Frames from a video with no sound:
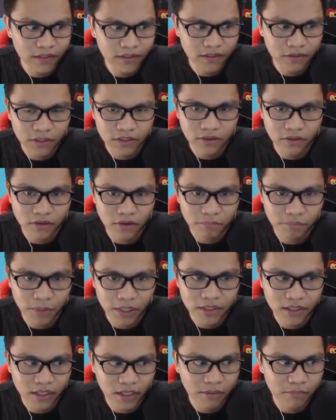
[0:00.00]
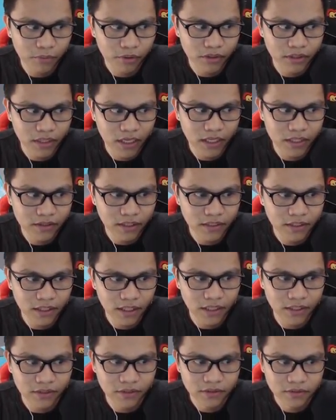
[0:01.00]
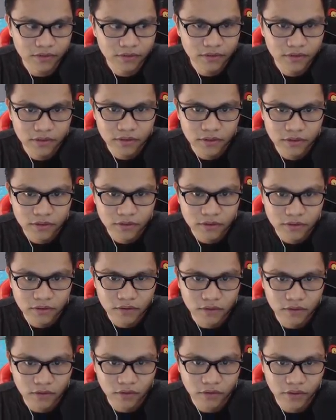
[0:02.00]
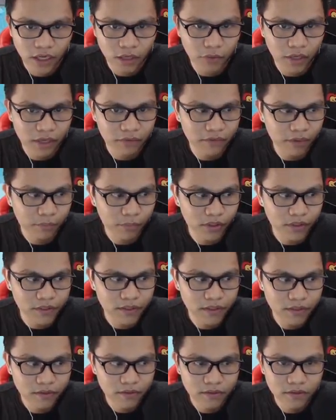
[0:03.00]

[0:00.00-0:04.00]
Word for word: So, ito yung pinaka-importante na ano. Okay, we have the boss.